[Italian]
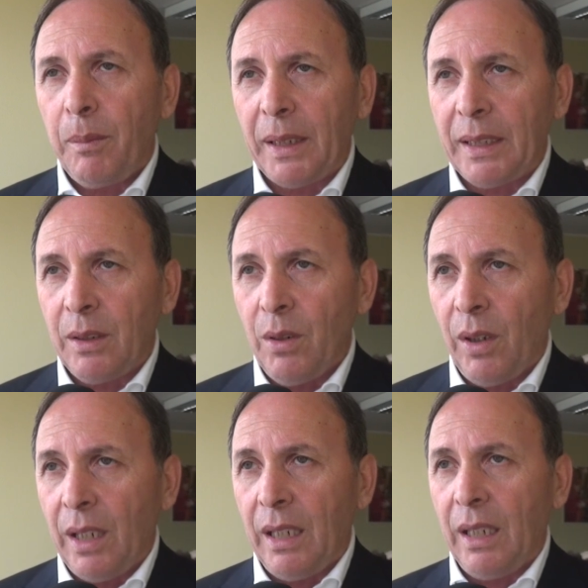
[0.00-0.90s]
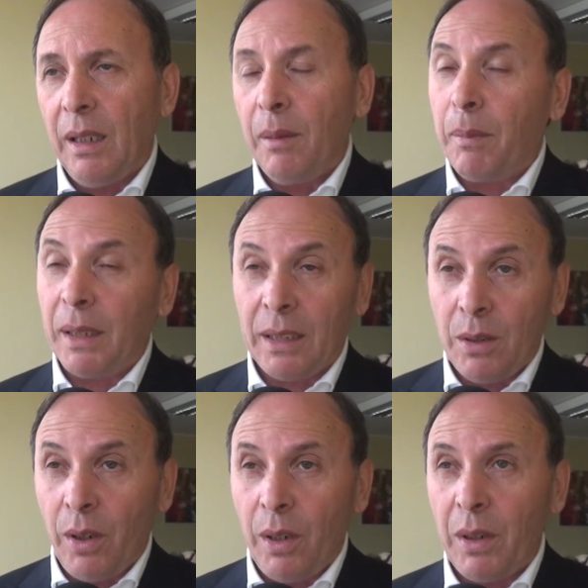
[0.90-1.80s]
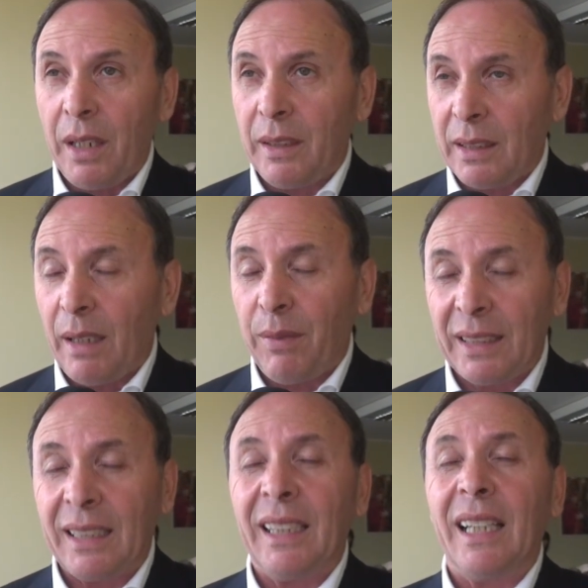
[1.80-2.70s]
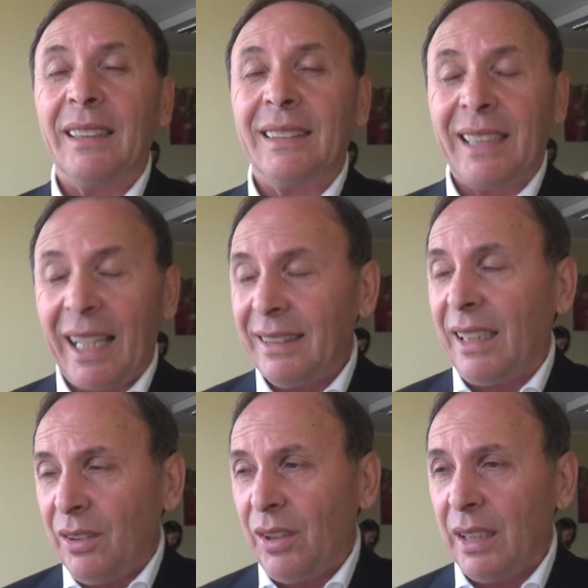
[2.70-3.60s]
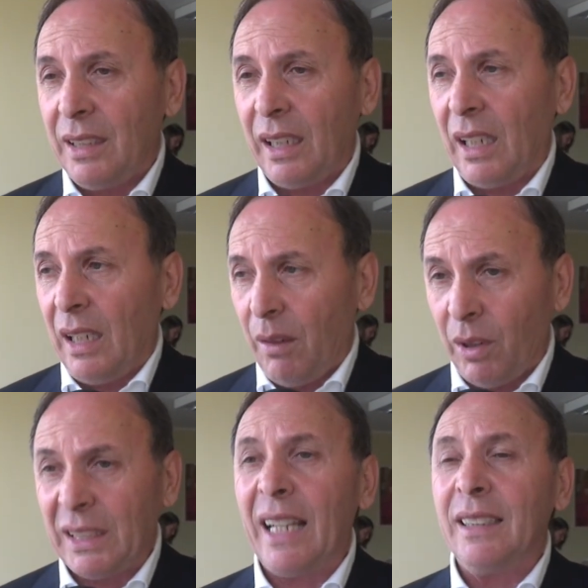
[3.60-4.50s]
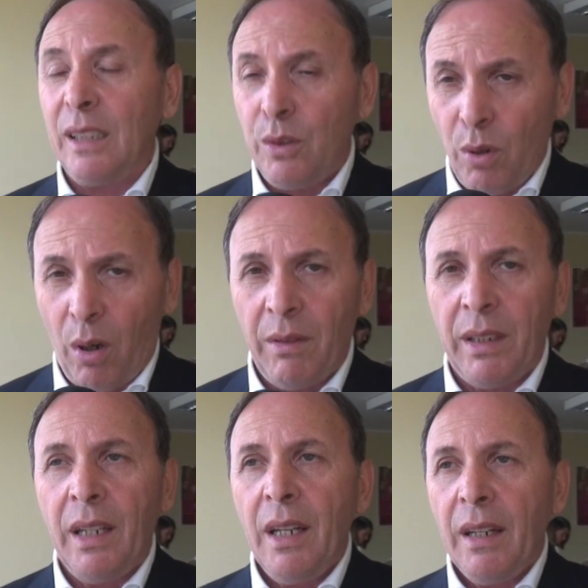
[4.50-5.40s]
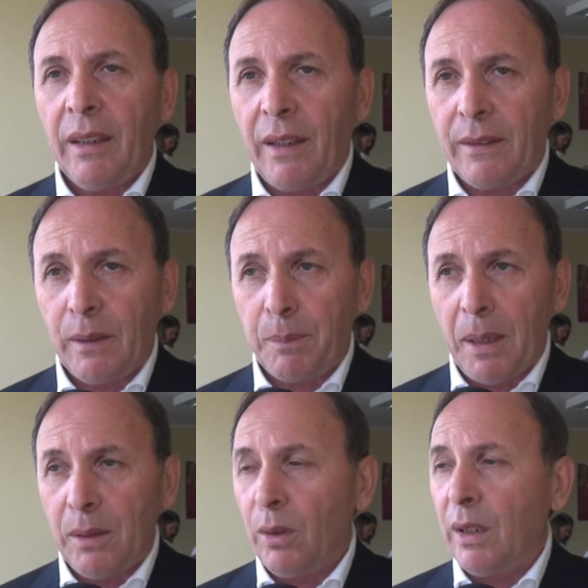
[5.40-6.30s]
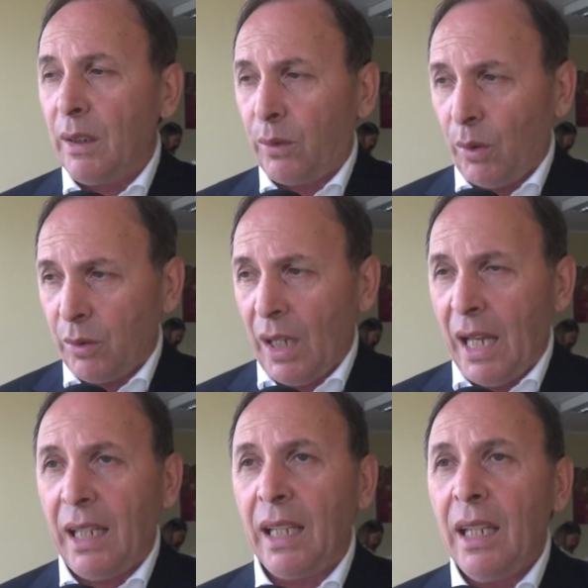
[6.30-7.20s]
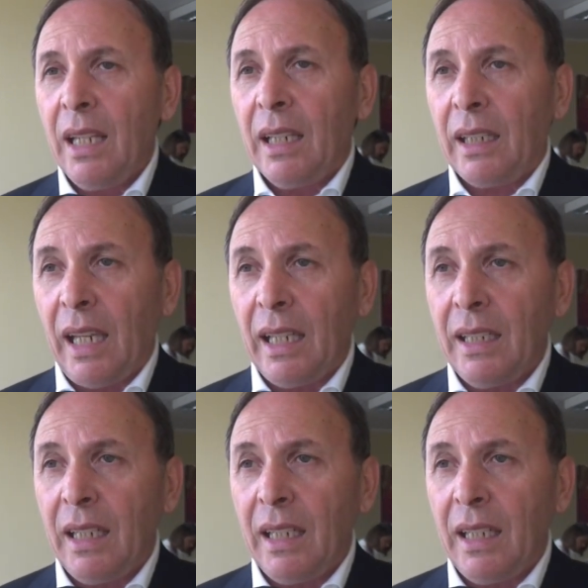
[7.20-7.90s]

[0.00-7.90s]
Paternò è, Paternò è una città fatta da tanta gente che lavora, tanti giovani che si spendono nel sociale, che